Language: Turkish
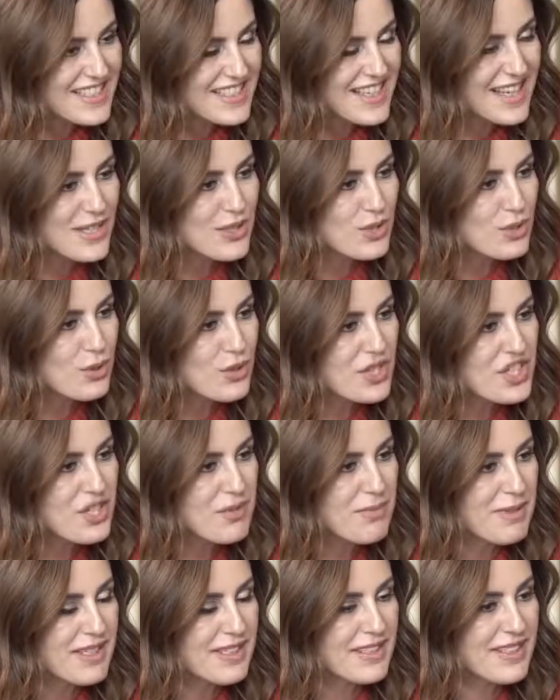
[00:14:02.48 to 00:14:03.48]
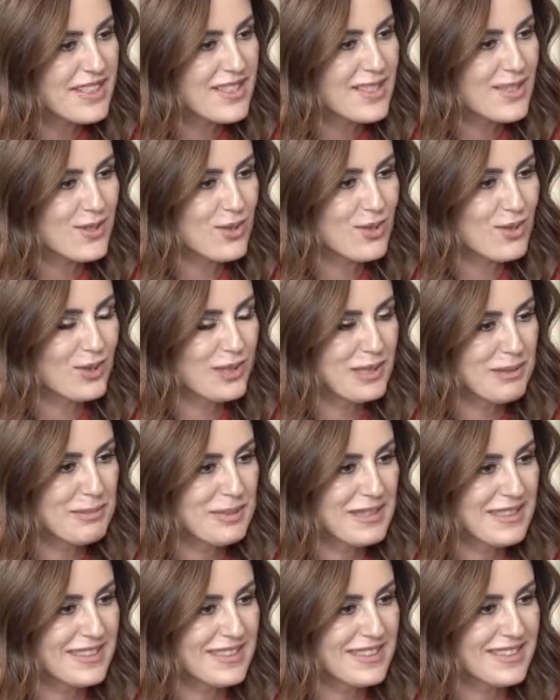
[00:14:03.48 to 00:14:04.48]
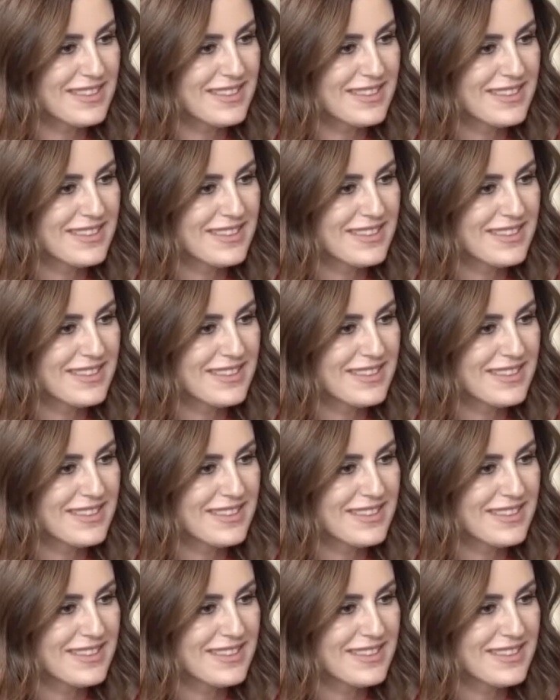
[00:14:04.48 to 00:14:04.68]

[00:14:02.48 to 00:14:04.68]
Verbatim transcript: Öküz gibi su, su içmenin içiyor. nesi zor olabilir?